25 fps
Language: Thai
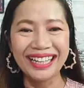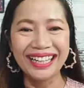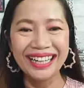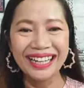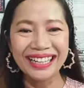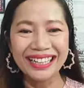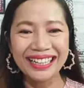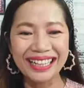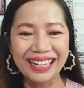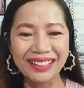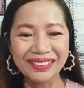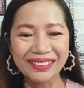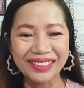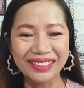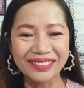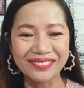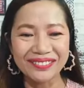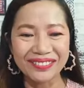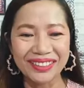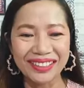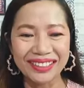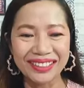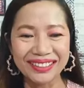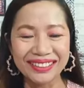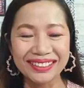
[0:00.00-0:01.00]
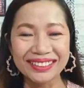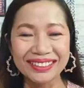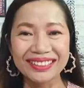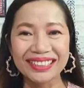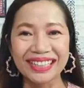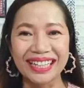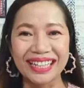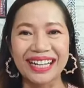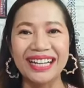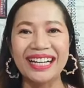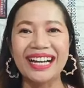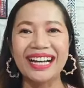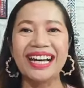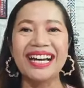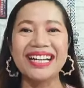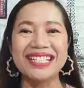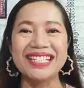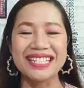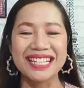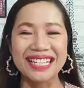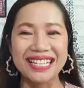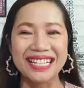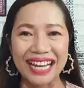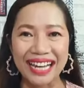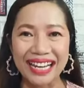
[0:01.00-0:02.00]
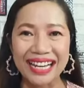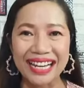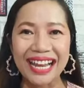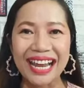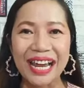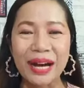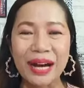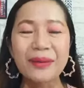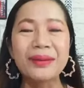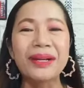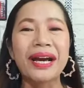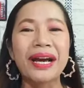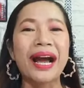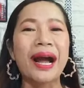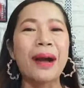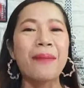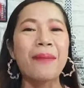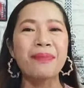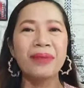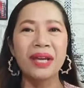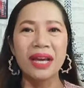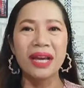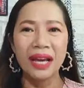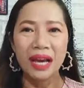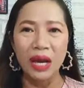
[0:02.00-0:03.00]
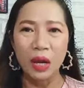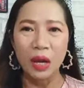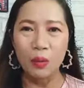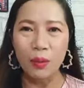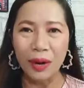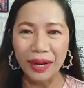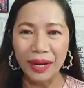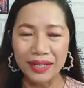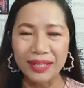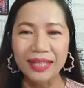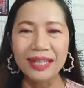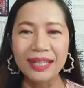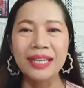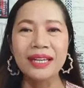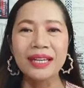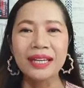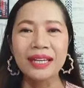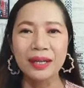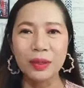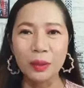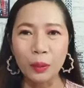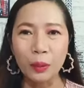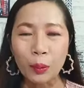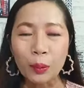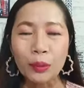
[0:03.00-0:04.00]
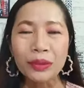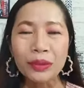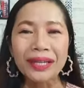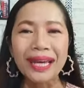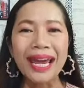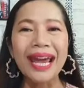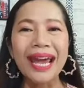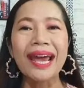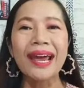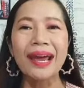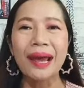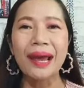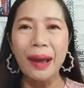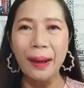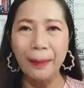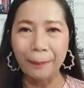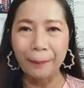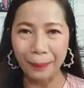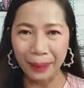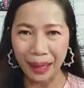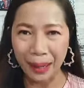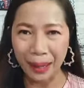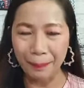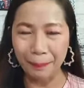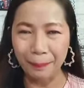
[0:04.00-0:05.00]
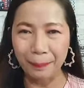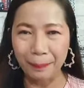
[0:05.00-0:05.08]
เข้าอีกเฟซหนึ่งนะคะอ่าฉะนั้นแล้วนะคะ วันนี้คุณแค่ปรับเป